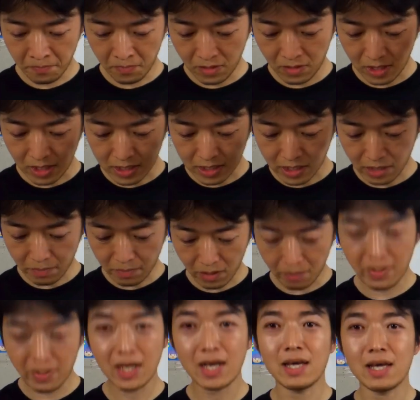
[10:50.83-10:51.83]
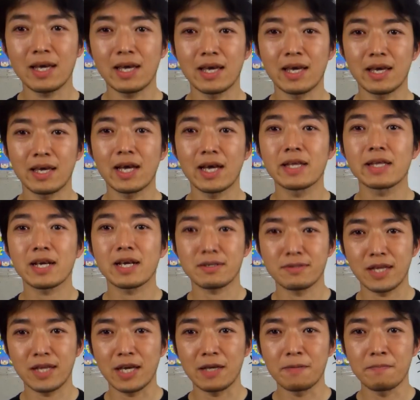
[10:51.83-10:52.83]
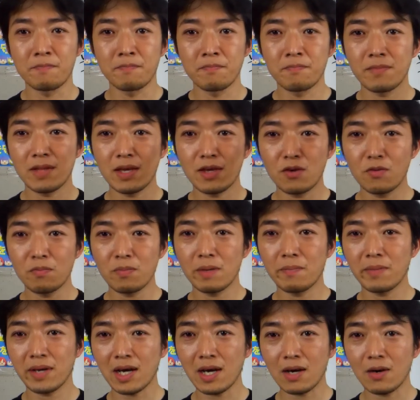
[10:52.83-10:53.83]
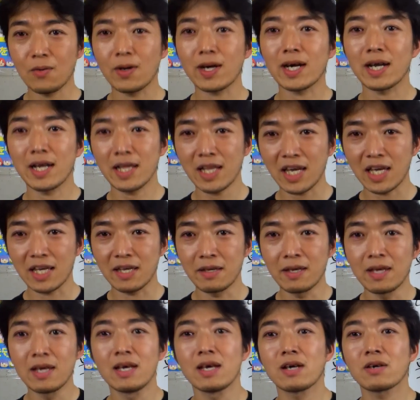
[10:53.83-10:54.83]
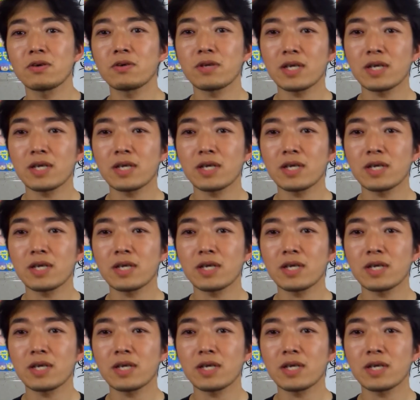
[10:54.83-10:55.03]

でさんばんめが、えー、やりたくない。でよんばんめが分からない。こういう